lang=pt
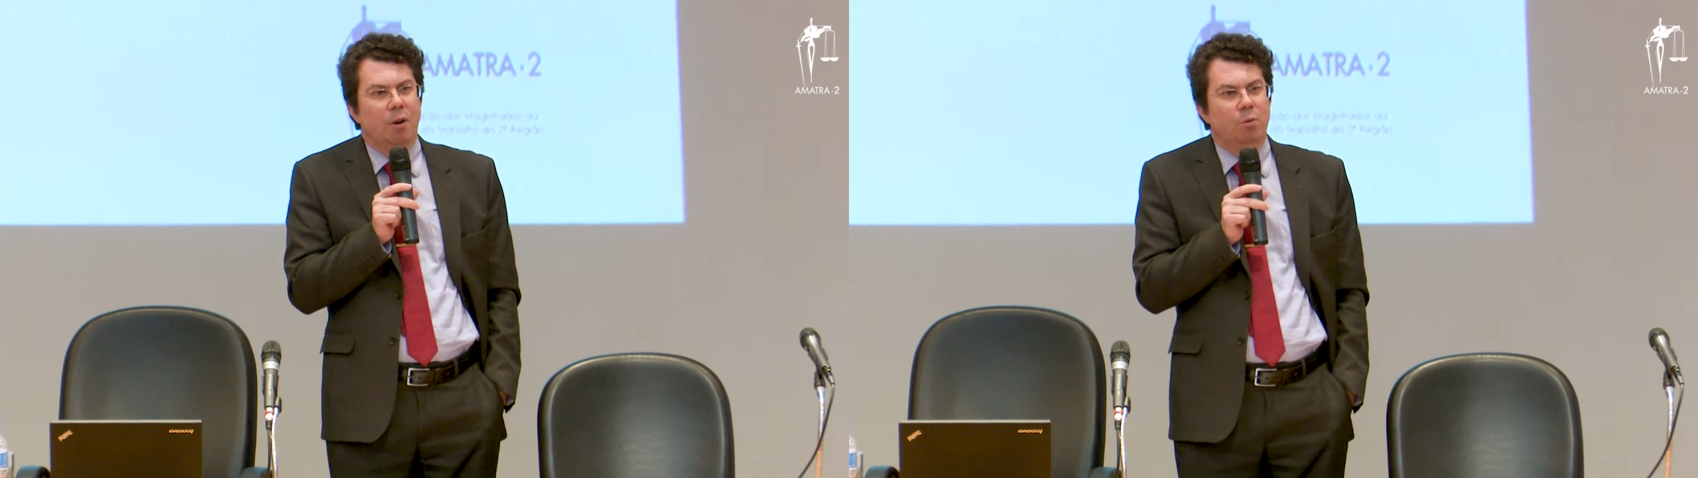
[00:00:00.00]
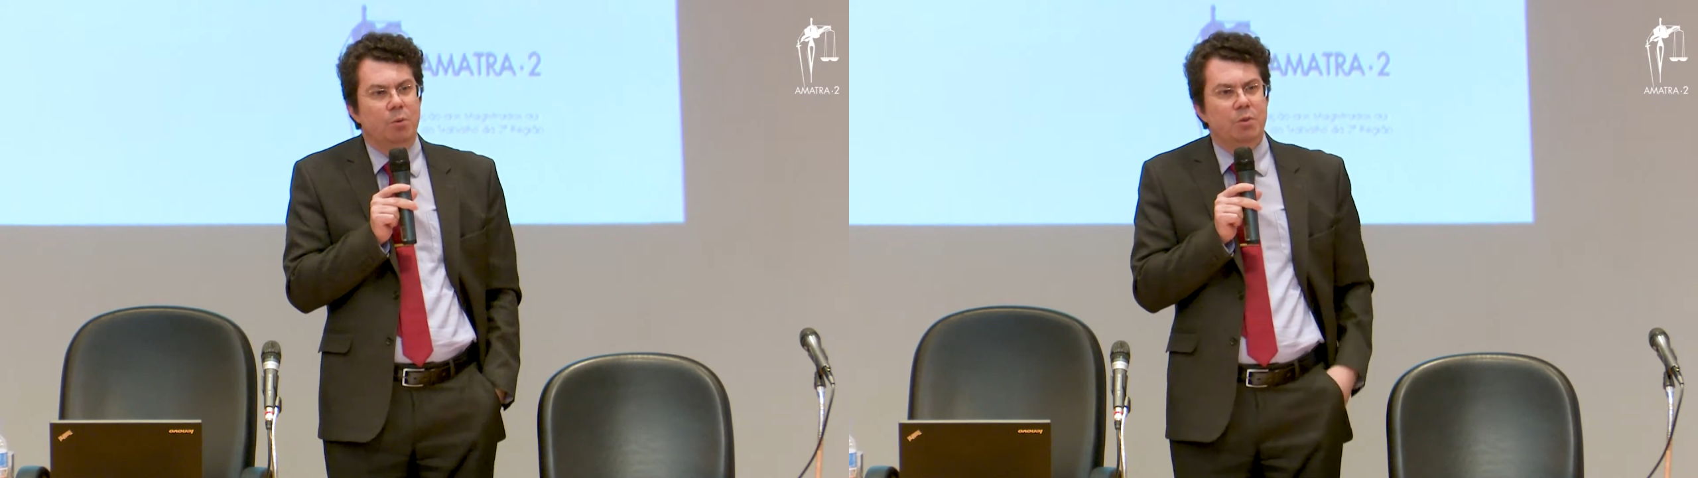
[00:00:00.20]

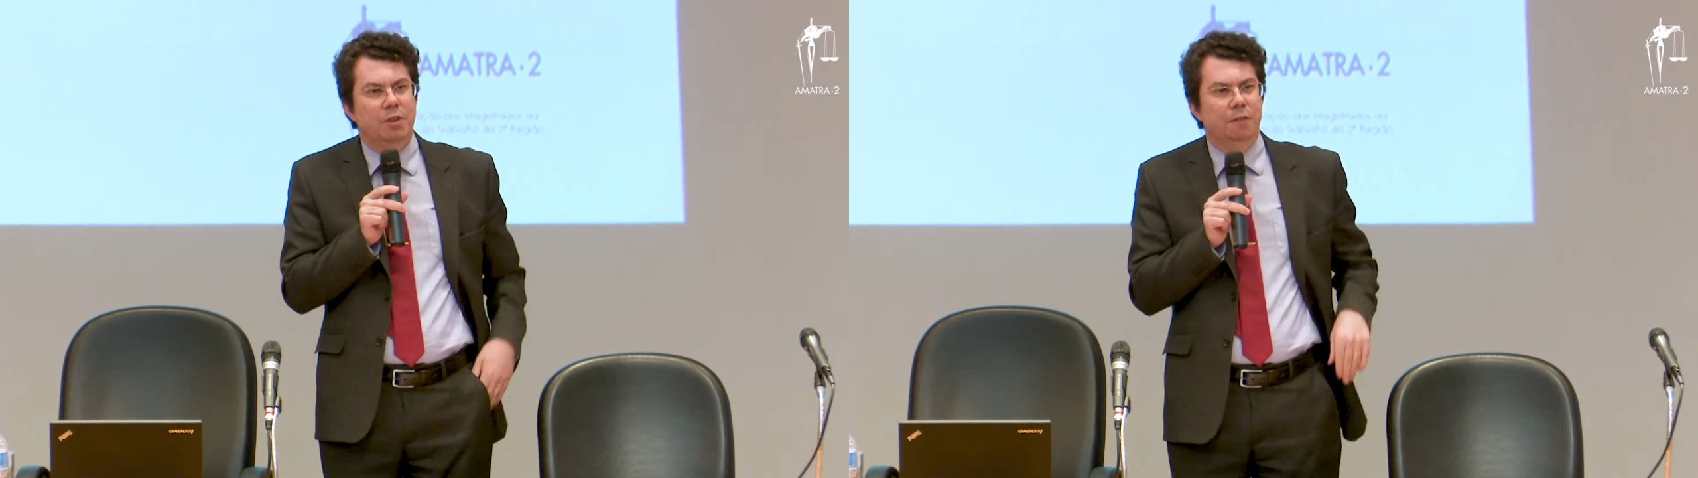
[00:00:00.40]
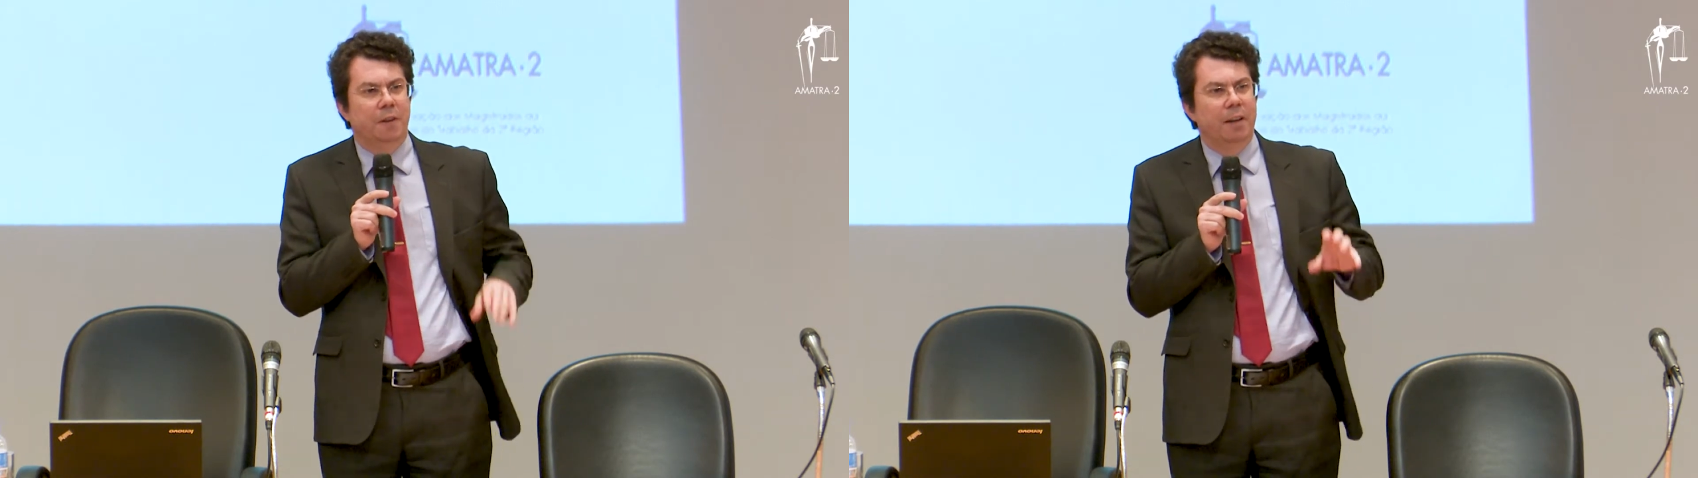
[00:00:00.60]
alguns
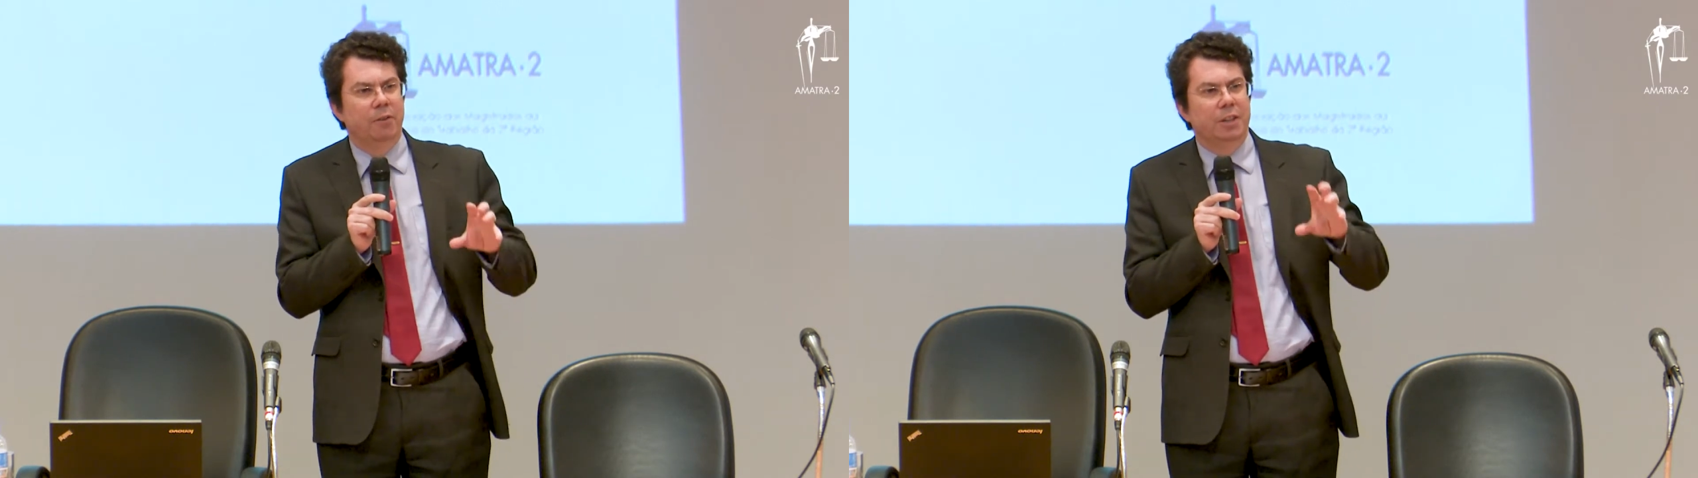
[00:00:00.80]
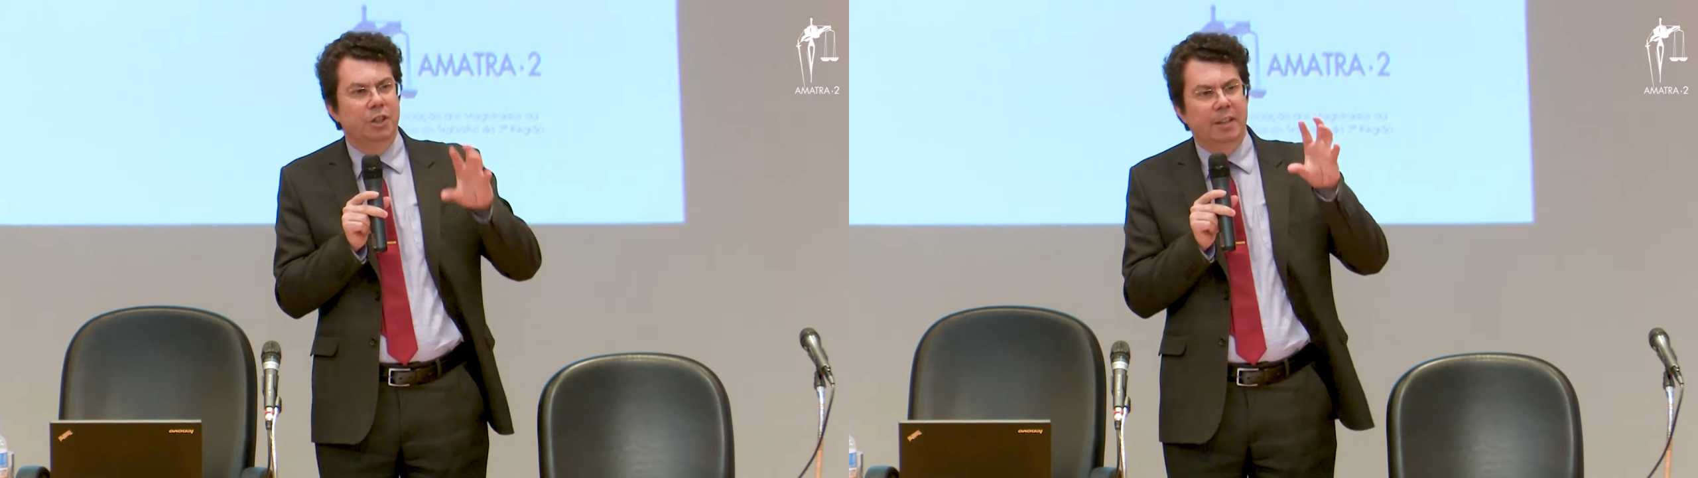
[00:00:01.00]
que
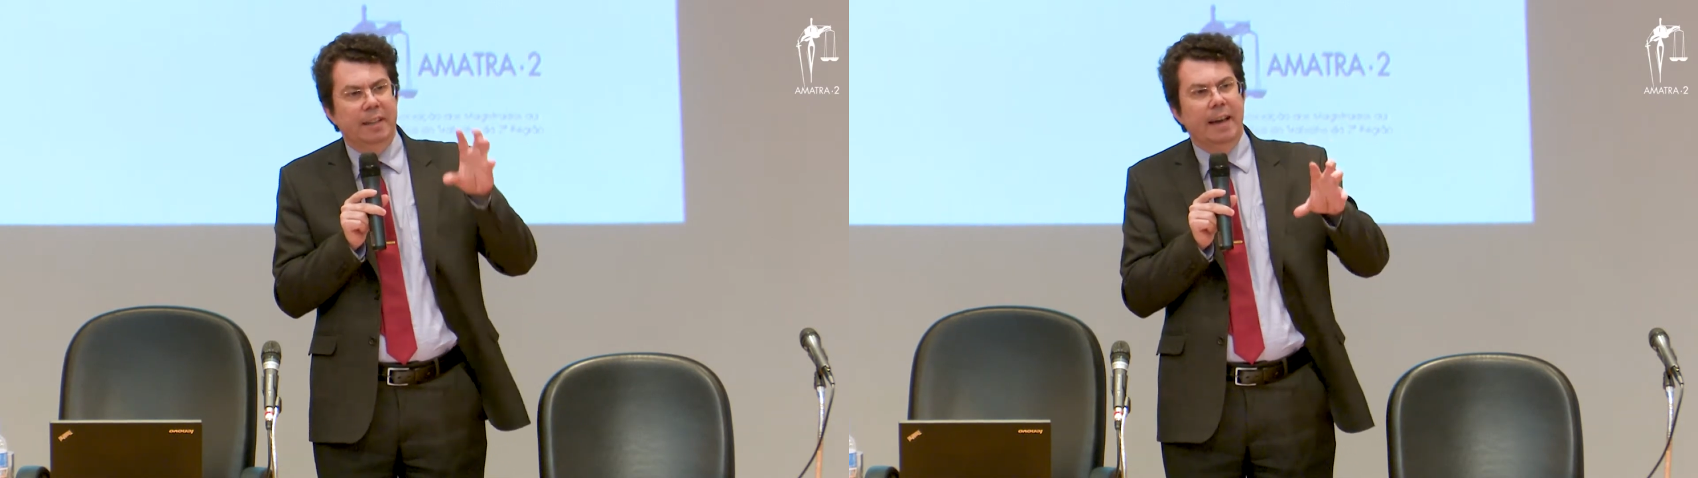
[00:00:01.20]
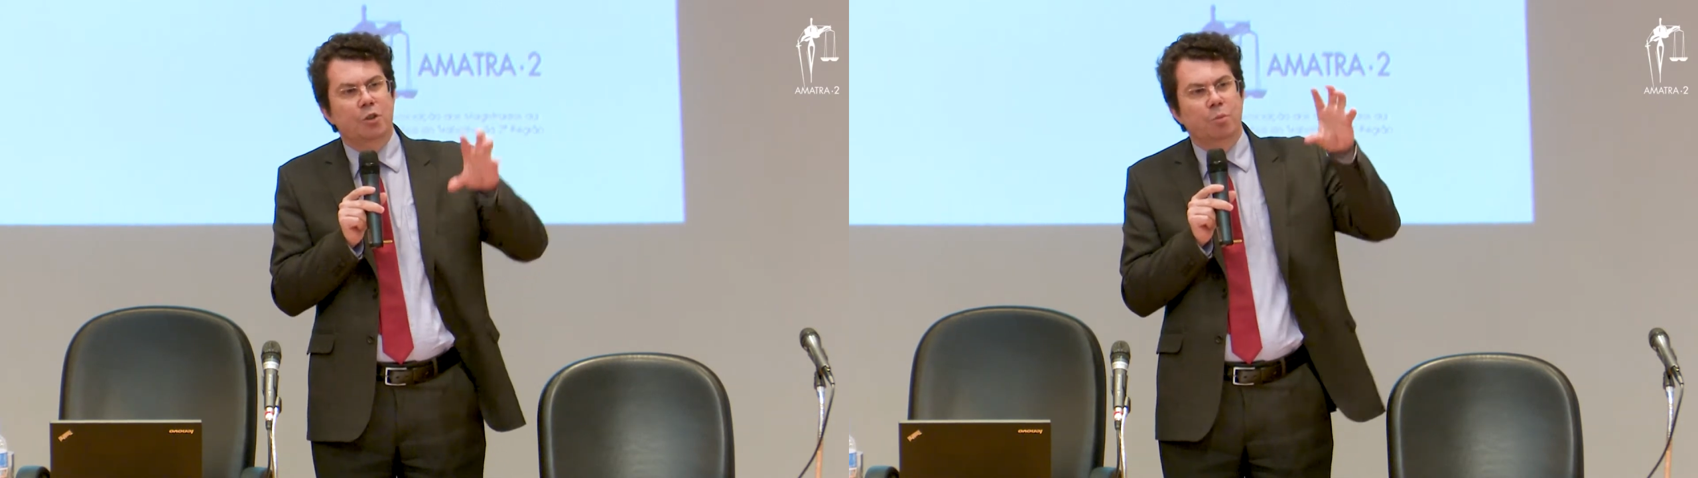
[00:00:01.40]
falam na
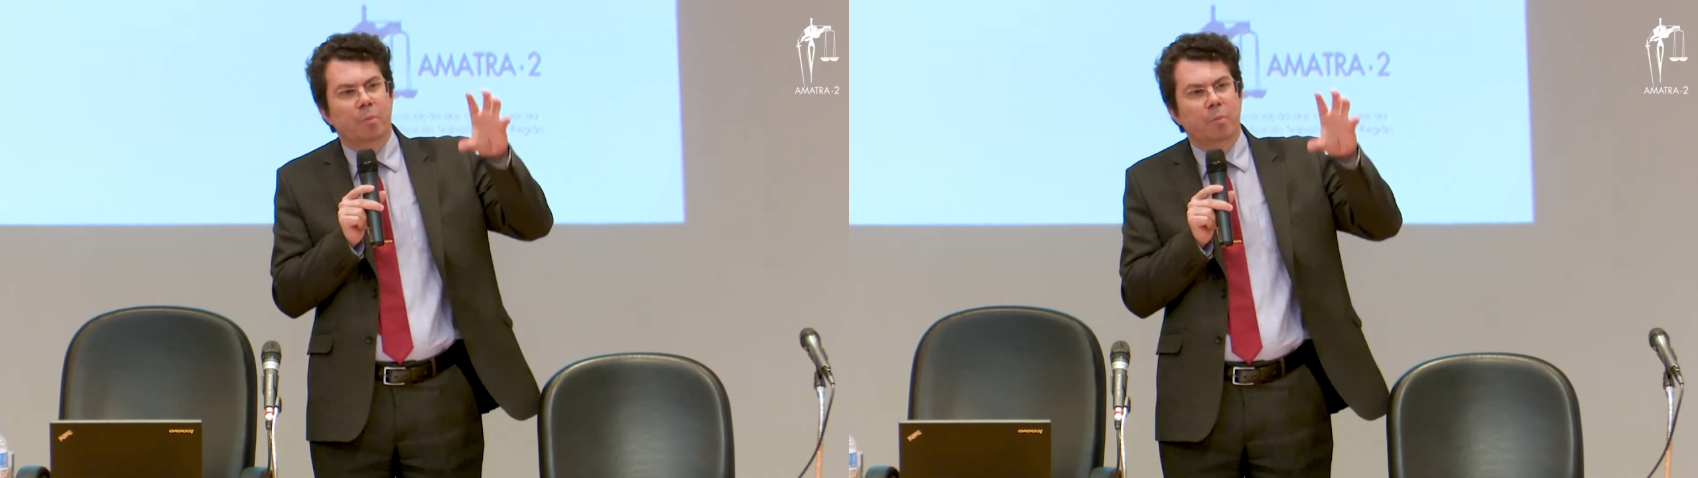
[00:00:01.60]
dignidade